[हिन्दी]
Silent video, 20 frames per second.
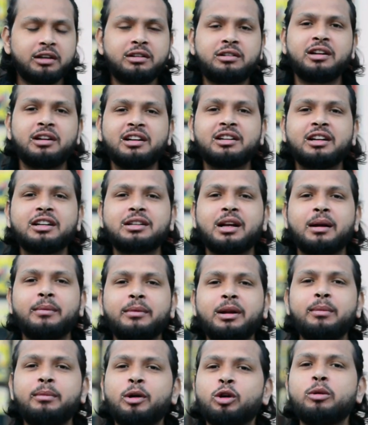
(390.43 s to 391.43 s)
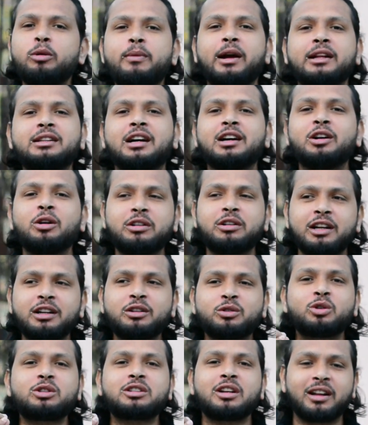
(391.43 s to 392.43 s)
इस टेस्ट के सामने मेरे को मैदा करो
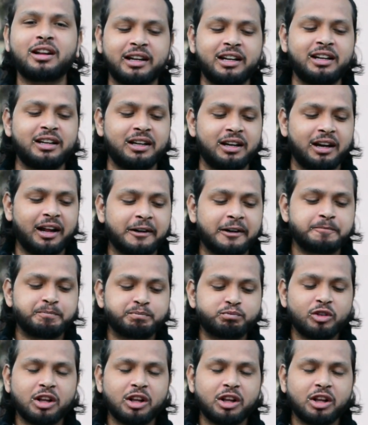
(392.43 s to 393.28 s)
टेस्ट कुछ लग ही नहीं रहा